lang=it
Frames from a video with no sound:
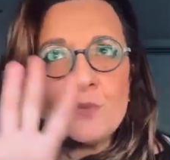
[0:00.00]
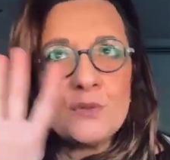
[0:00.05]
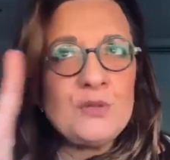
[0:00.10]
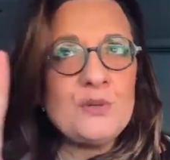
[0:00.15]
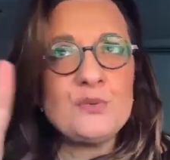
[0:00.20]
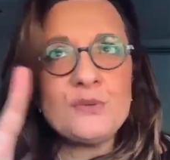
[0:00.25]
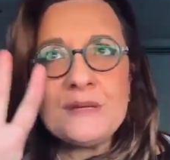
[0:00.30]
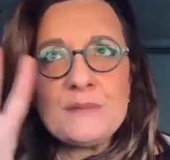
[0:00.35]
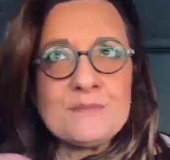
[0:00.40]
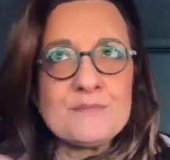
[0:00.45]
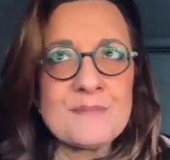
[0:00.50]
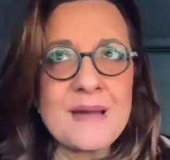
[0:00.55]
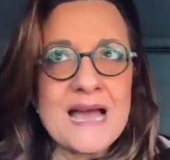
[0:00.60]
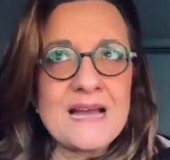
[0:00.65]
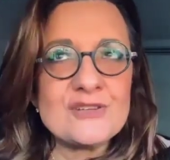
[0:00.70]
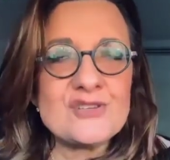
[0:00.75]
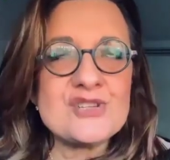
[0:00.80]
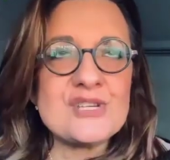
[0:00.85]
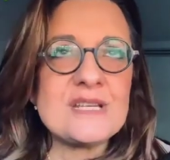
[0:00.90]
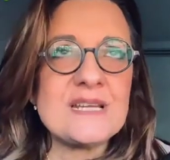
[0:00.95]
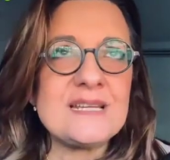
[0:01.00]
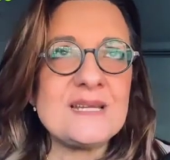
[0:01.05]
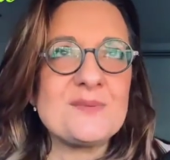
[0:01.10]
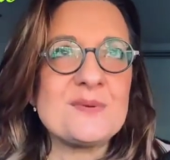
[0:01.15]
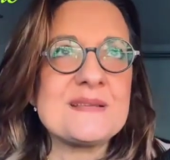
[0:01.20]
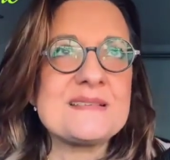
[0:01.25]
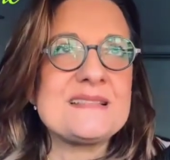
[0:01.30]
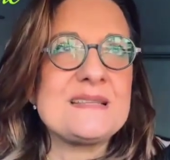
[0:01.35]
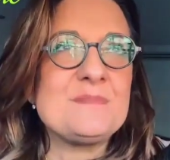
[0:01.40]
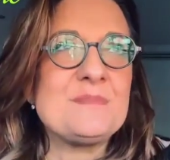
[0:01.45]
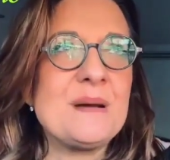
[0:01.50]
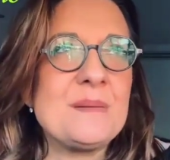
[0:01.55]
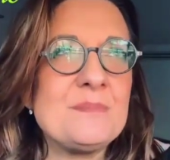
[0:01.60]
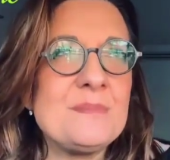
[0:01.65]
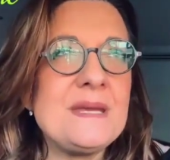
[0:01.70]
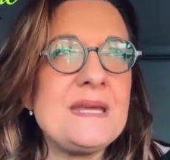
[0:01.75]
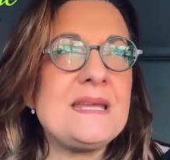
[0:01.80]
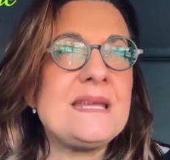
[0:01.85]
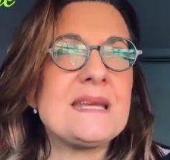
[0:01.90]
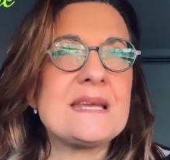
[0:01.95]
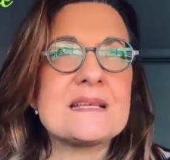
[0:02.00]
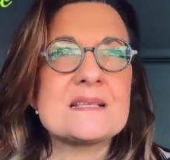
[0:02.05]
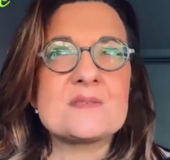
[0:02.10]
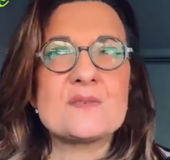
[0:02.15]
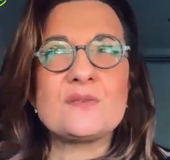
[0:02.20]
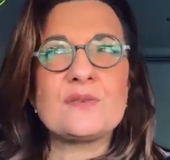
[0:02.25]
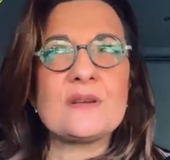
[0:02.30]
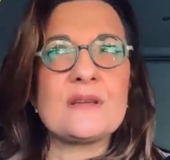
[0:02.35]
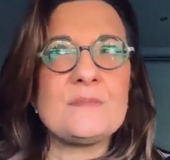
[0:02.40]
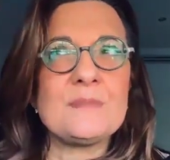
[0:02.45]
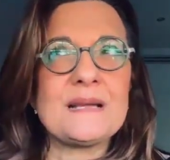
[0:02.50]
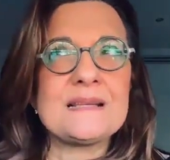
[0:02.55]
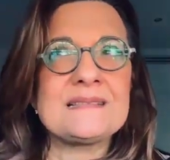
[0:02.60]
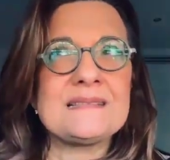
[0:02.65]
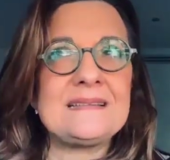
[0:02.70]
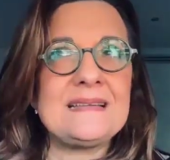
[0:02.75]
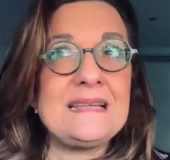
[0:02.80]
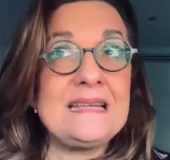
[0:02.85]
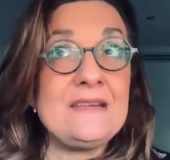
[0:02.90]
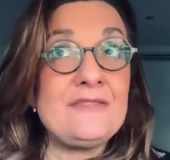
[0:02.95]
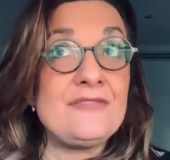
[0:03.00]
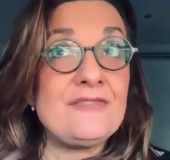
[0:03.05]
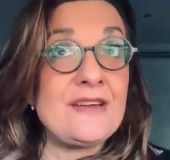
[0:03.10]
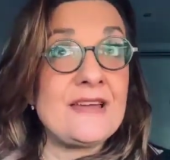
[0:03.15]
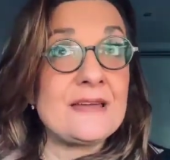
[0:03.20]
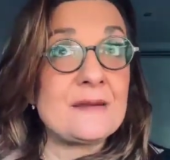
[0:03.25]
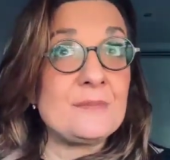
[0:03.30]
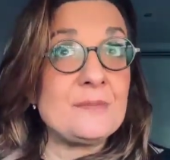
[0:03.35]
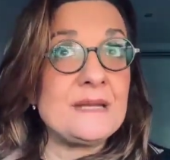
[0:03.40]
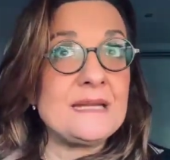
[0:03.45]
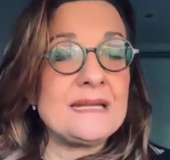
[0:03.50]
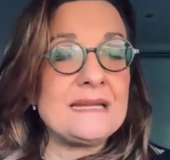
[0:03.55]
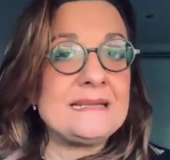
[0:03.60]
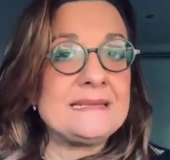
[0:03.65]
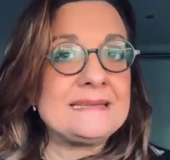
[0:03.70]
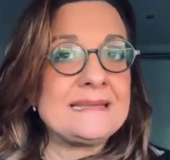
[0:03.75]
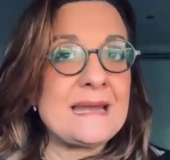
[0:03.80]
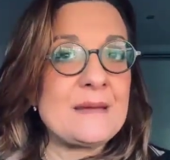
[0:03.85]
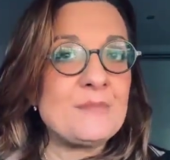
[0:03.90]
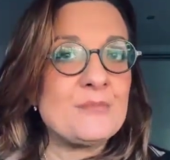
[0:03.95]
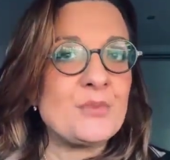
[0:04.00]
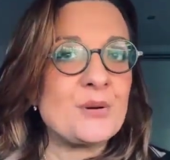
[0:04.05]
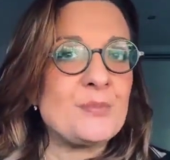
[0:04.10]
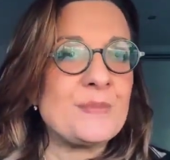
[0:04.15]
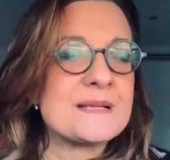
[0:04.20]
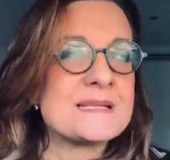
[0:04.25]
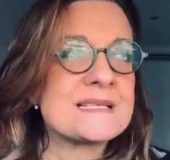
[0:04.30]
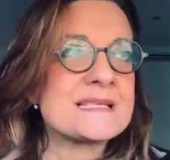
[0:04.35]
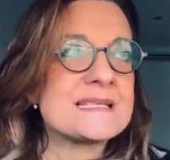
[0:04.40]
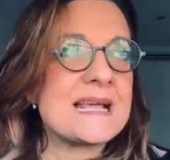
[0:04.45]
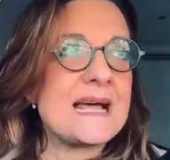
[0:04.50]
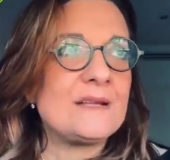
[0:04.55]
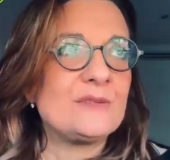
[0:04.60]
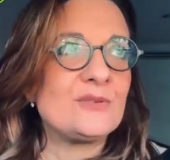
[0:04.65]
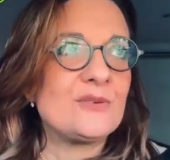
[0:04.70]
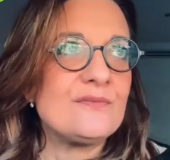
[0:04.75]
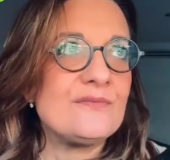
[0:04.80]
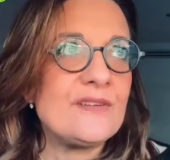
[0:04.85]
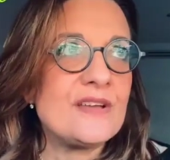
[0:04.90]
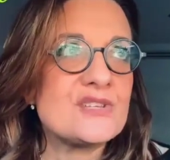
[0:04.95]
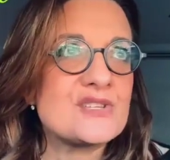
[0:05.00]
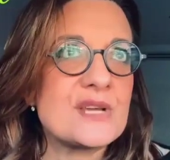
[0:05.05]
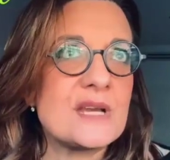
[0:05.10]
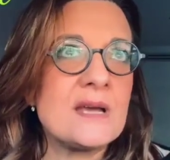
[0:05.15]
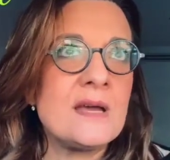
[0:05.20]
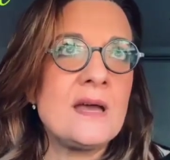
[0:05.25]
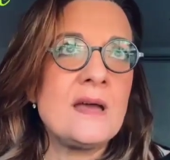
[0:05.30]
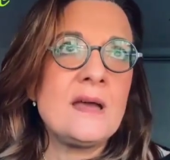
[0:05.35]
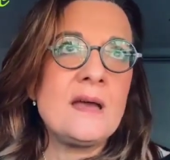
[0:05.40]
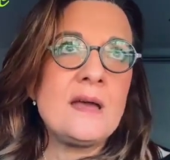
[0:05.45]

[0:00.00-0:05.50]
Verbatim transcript: di un'immagine di questi bambini che sono rimasti lì fermi nel tempo passato, invece